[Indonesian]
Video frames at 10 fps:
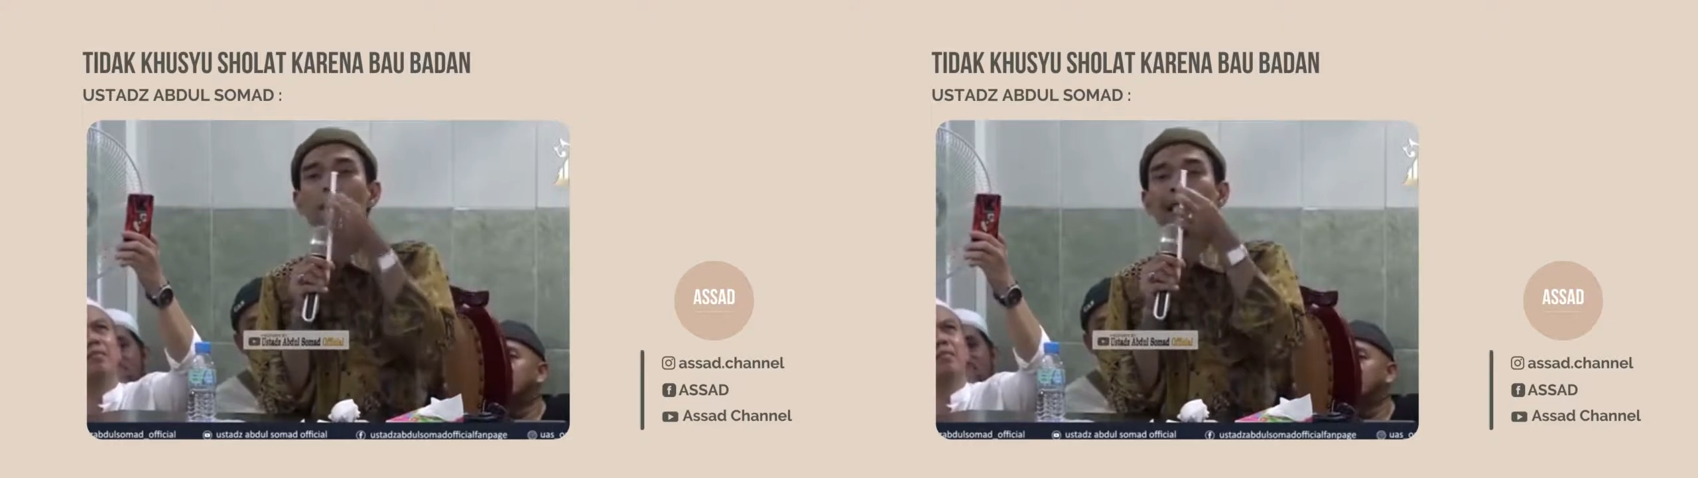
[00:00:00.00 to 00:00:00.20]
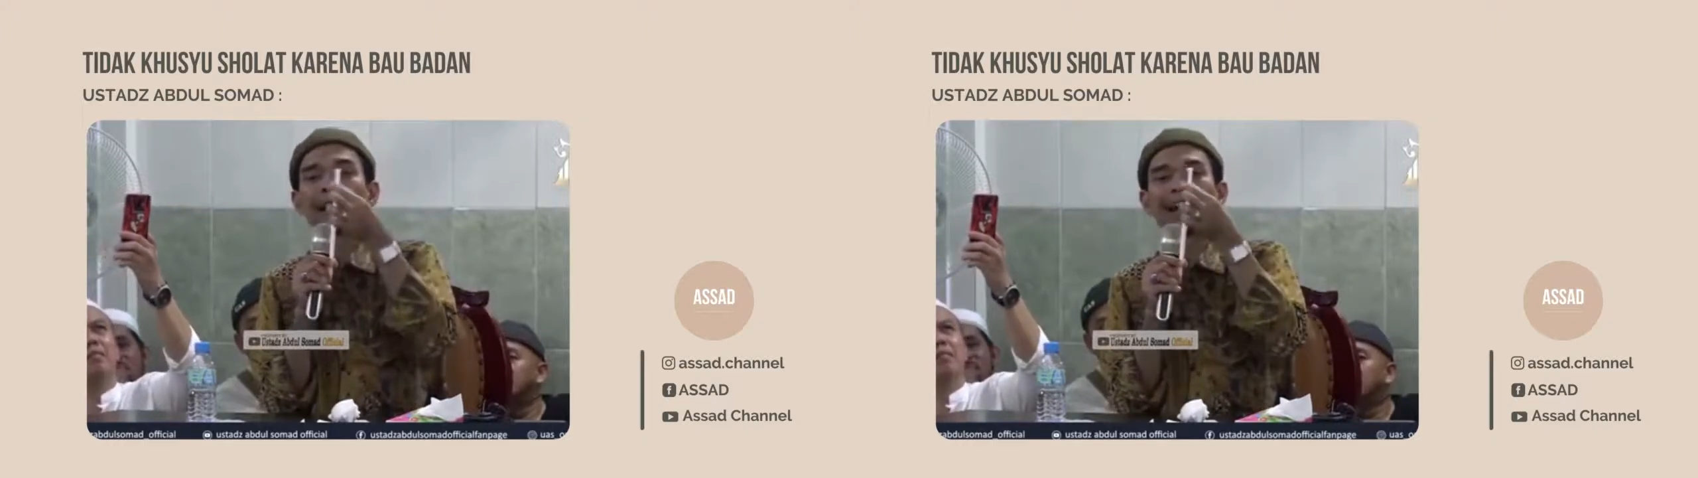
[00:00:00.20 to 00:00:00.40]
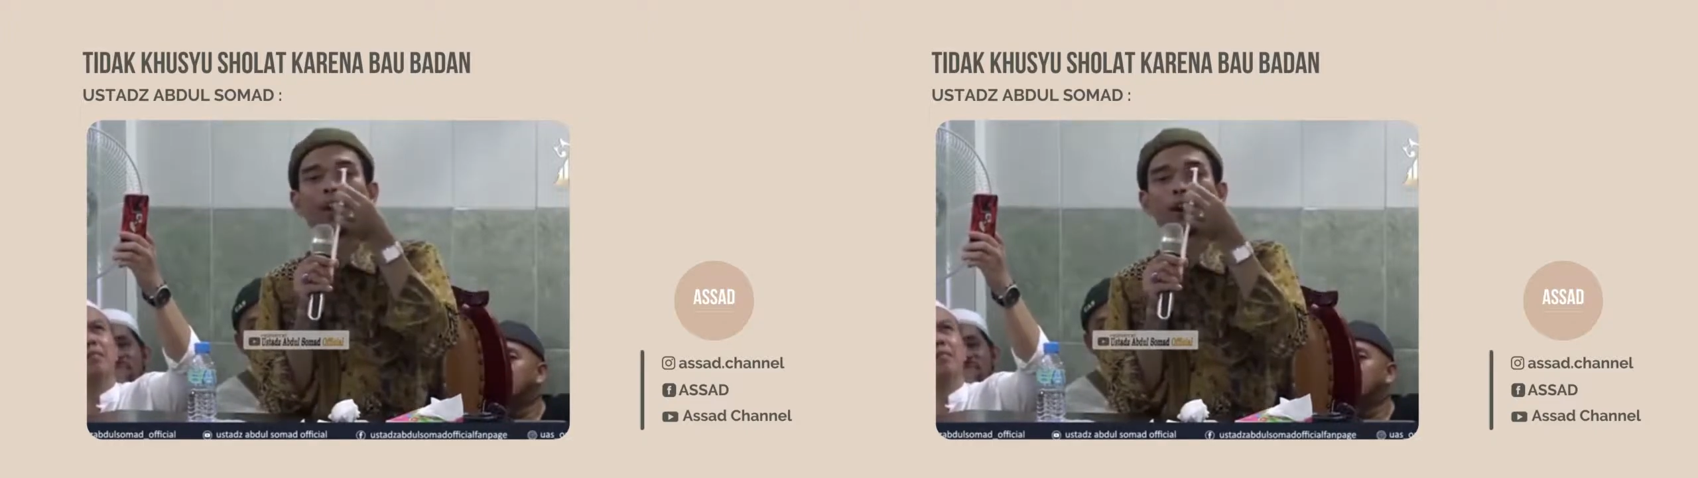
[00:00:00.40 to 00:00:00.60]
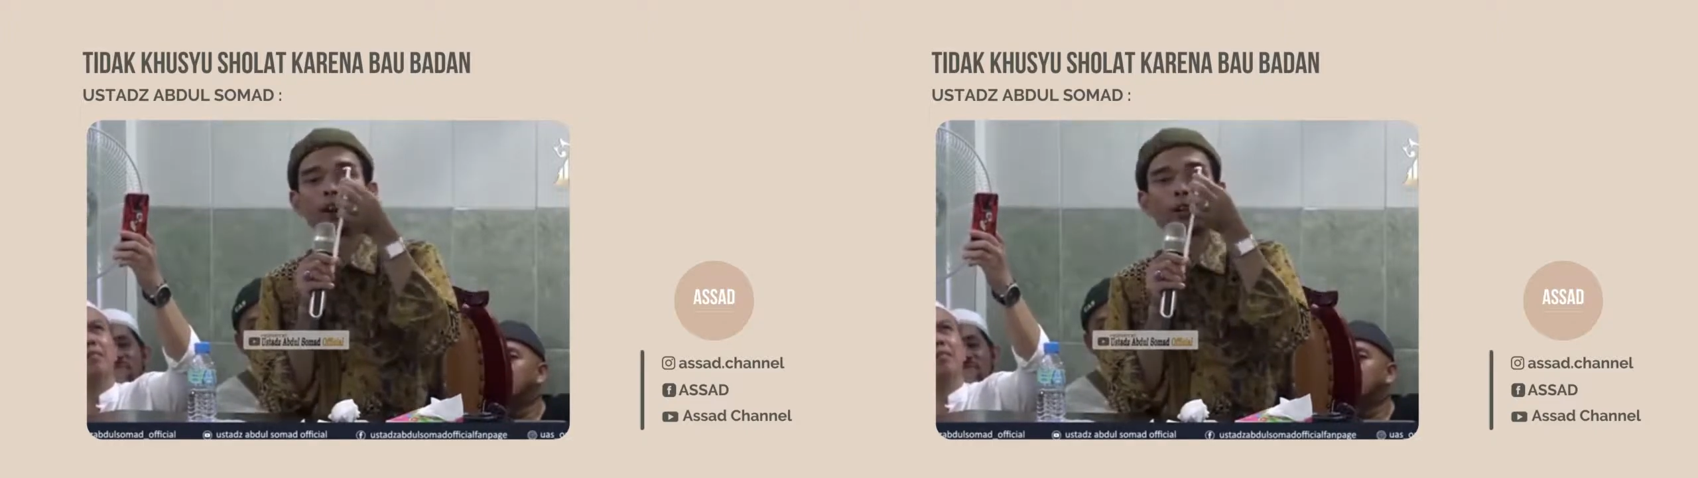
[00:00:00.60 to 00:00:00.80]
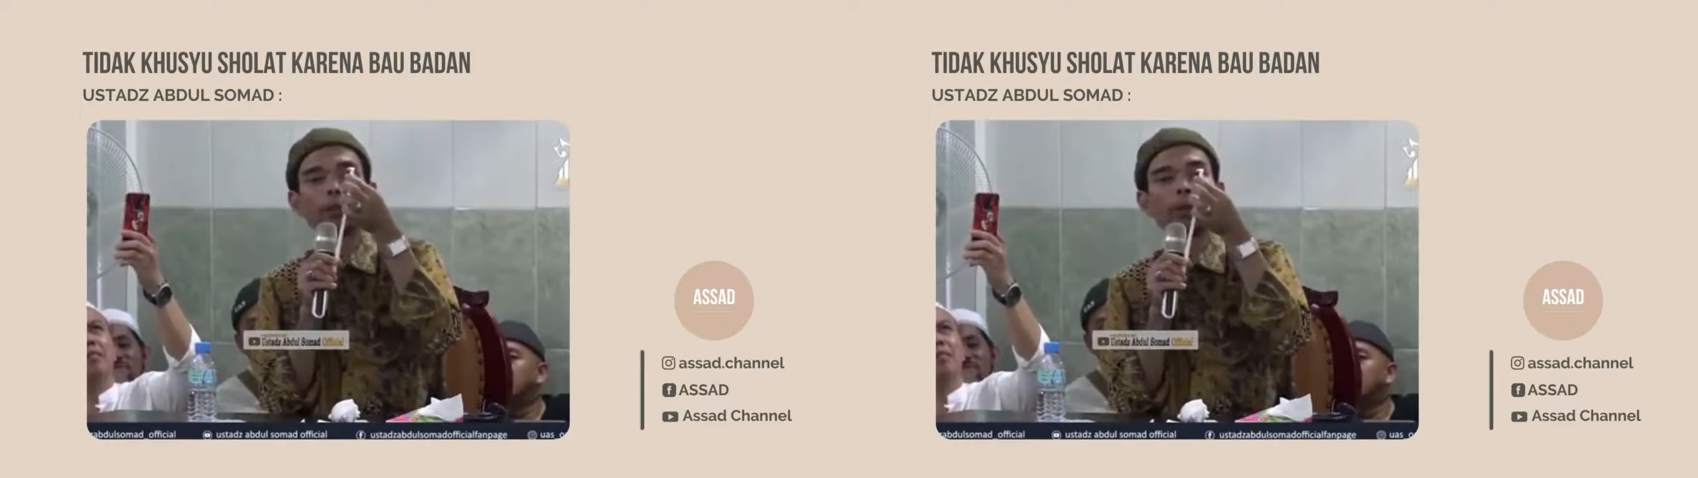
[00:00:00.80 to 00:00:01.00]

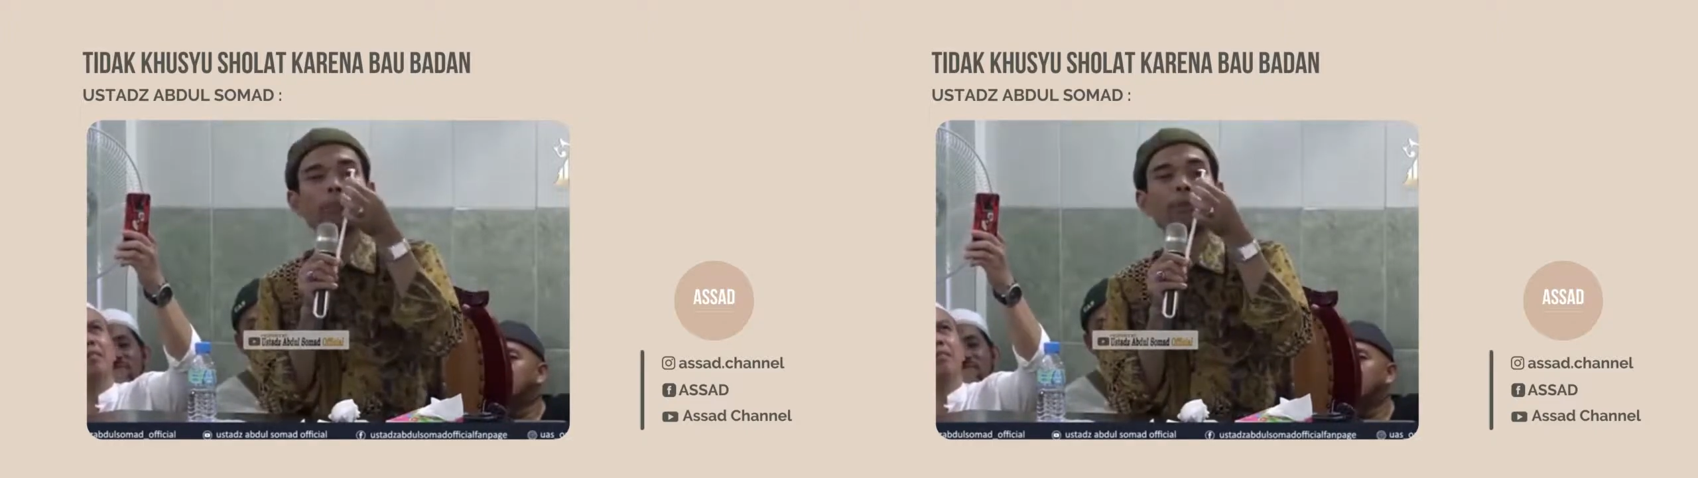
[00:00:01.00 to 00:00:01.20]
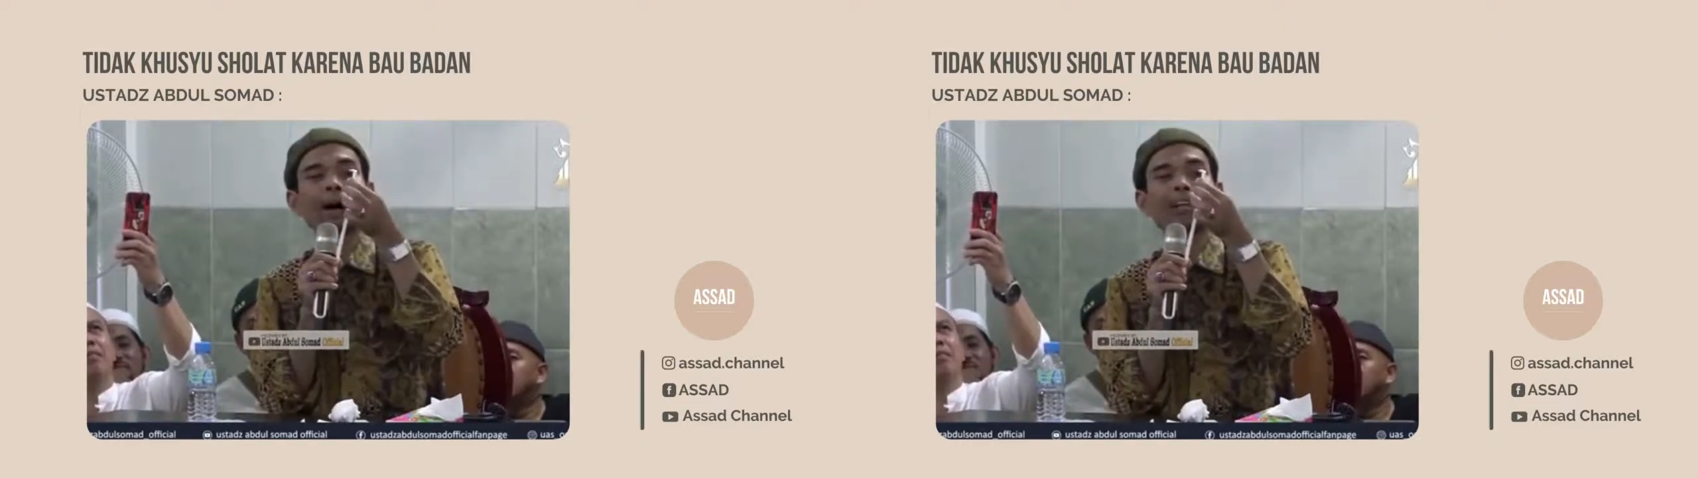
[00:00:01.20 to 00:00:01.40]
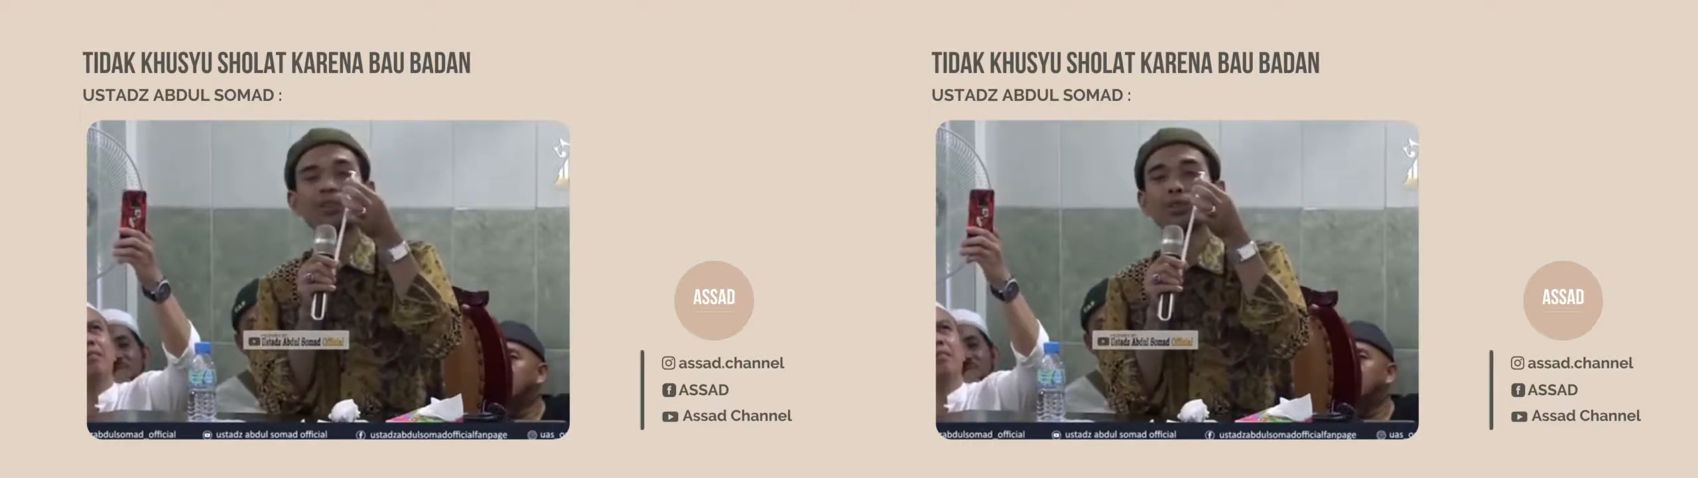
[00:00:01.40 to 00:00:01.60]
paralon pipa